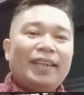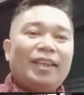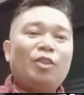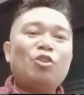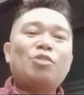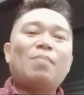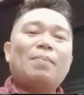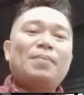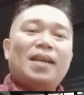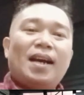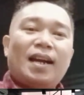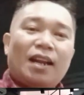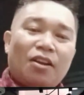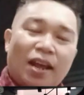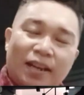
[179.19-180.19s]
Itu
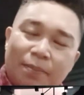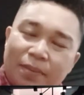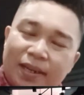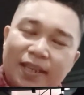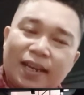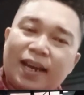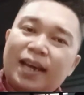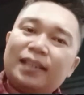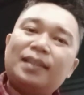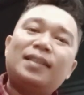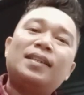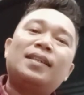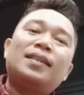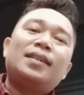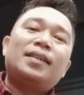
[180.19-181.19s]
sebabnya kalau Anda
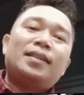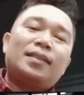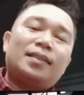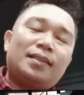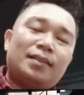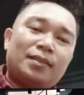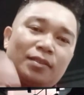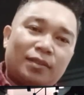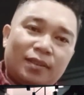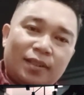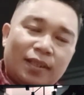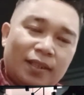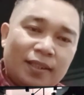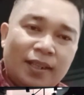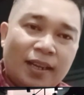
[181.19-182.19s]
melihat di